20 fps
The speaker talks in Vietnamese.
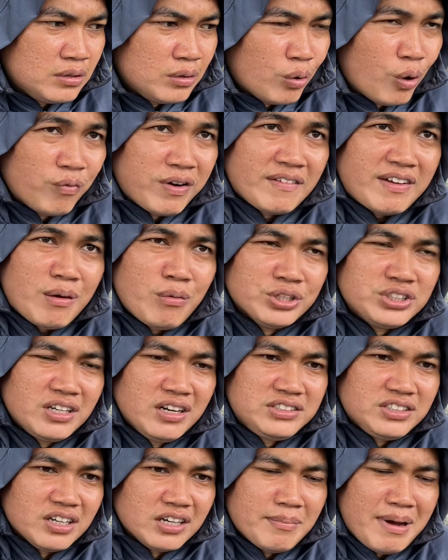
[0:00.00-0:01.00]
Ủa Phan Phong hồi xưa
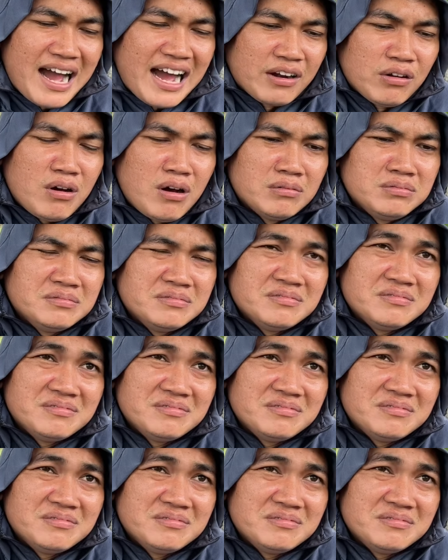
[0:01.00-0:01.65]
nó chửi bà Hằng đúng không?